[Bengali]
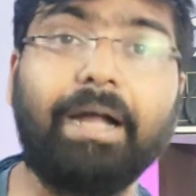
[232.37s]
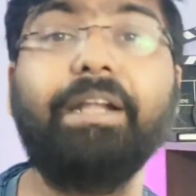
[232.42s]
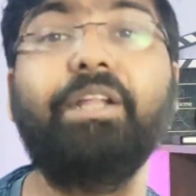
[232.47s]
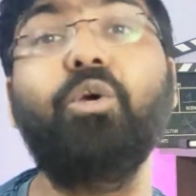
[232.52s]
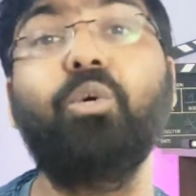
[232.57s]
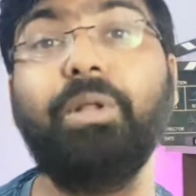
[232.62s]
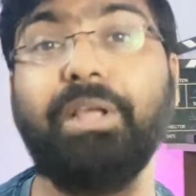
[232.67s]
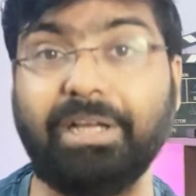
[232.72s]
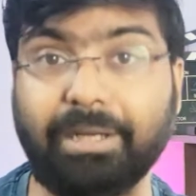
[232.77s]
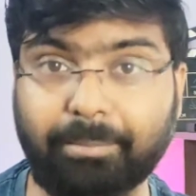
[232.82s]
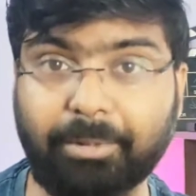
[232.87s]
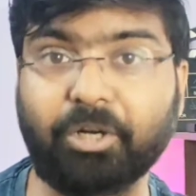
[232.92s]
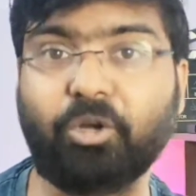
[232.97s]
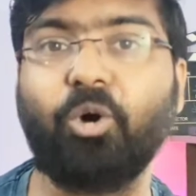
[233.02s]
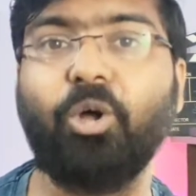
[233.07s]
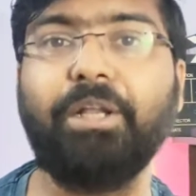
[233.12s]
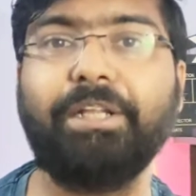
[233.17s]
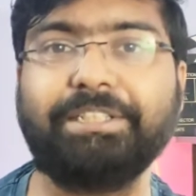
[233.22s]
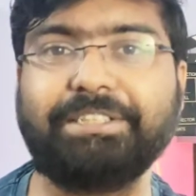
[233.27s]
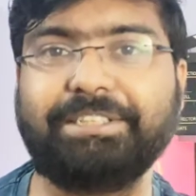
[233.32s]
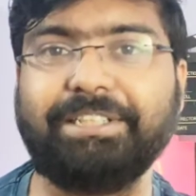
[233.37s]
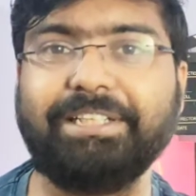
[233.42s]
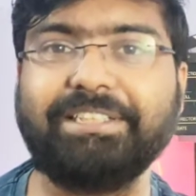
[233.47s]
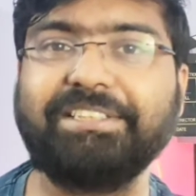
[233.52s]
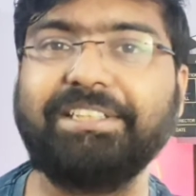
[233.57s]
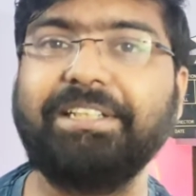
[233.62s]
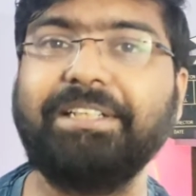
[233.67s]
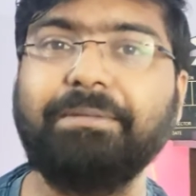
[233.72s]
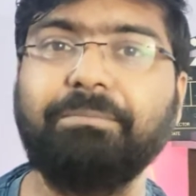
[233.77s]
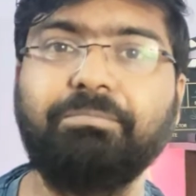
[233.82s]
ডিউরিং আমার কলেজ
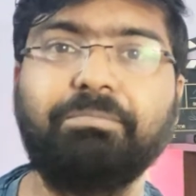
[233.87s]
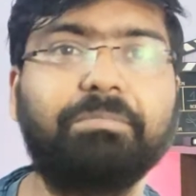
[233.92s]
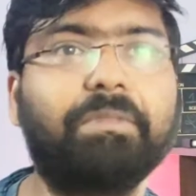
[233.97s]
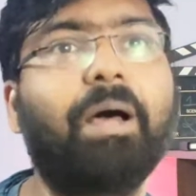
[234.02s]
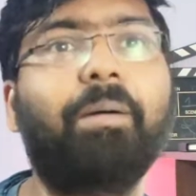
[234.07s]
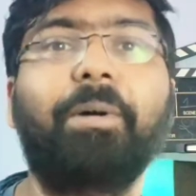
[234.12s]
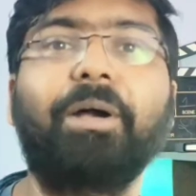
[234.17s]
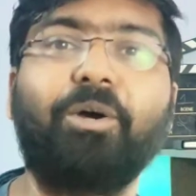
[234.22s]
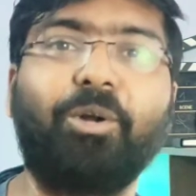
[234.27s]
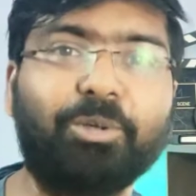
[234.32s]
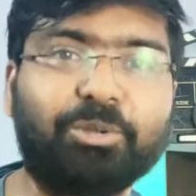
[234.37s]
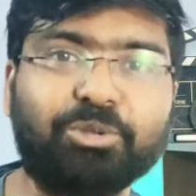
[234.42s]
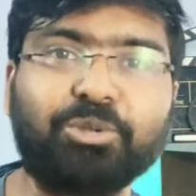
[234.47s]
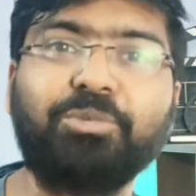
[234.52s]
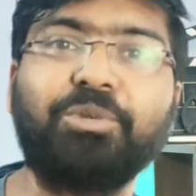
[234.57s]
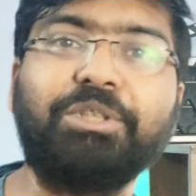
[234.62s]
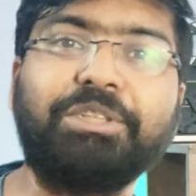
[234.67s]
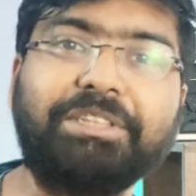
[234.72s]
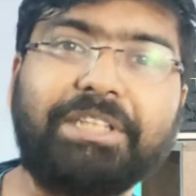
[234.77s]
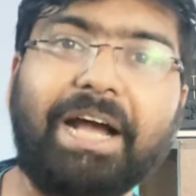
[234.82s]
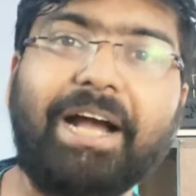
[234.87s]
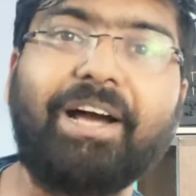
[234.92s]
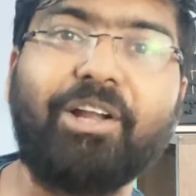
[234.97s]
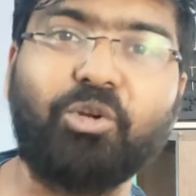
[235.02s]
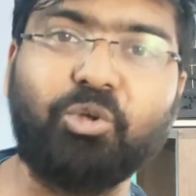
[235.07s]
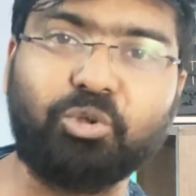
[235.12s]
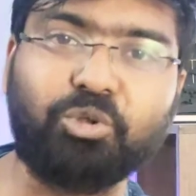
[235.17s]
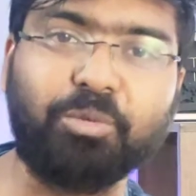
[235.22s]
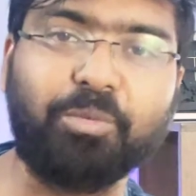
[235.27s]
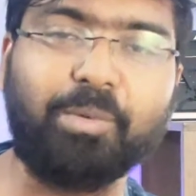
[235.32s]
ডেজে আমাকে অনেক সময়
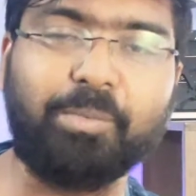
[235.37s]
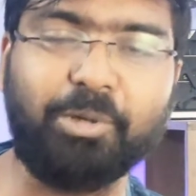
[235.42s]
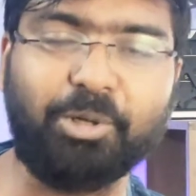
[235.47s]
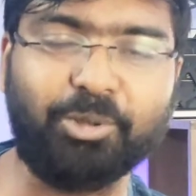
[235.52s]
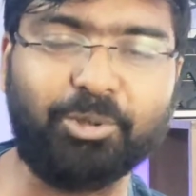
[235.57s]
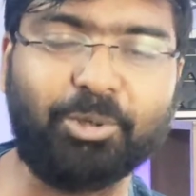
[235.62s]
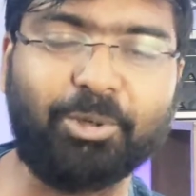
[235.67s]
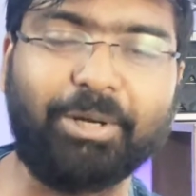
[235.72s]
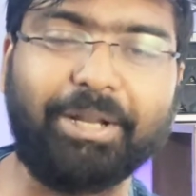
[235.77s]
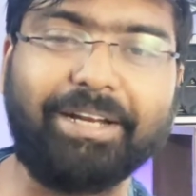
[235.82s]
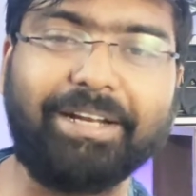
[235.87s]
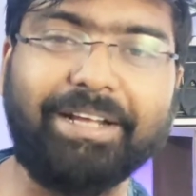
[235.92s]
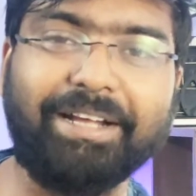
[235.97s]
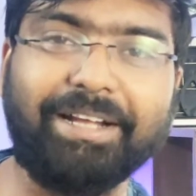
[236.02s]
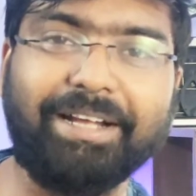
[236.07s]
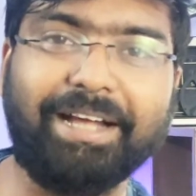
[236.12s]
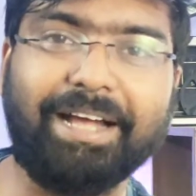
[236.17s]
দেখানো হতো বিভিন্ন ধরনের